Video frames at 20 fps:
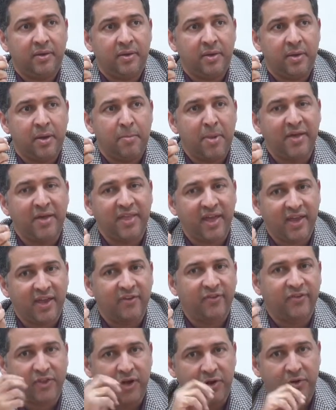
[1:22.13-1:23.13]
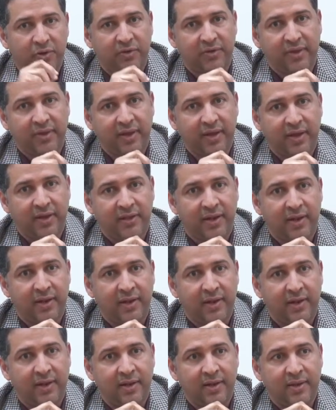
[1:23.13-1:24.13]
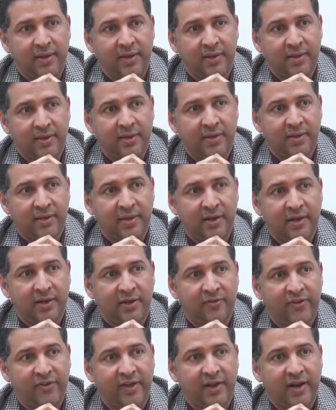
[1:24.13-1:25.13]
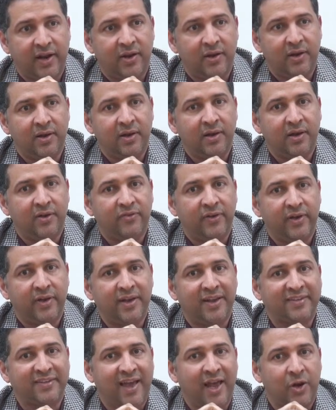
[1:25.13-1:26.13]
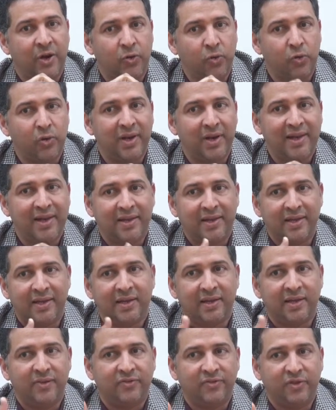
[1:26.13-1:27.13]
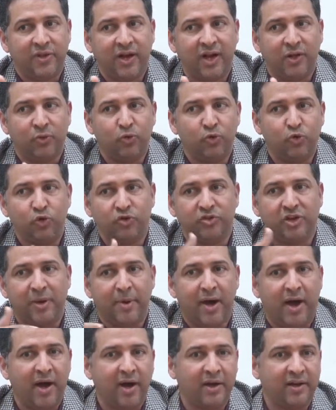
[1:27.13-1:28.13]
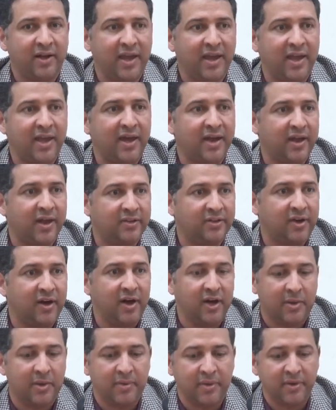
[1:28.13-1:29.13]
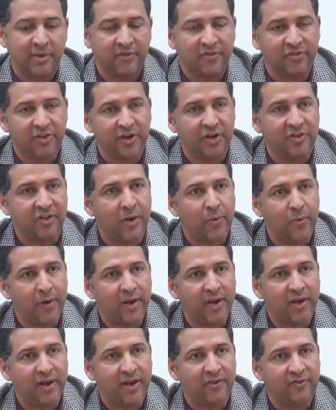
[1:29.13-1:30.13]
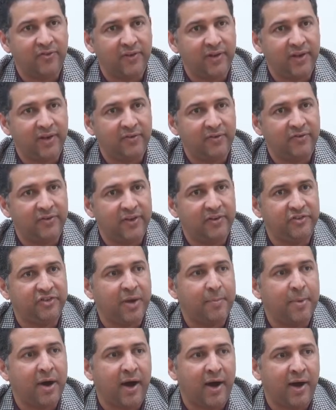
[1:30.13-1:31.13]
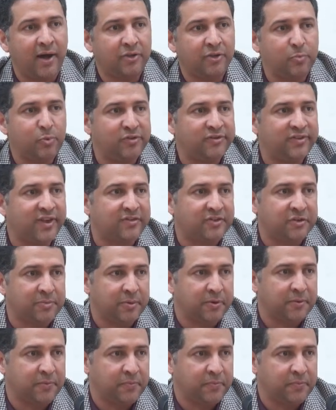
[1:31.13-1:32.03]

ماذا يفترض هذا آه، الفكرة النزعة الأولى لافتراض وجود جماعات ككيانات قائمة يفترض أولا أن في في جماعات منسجمة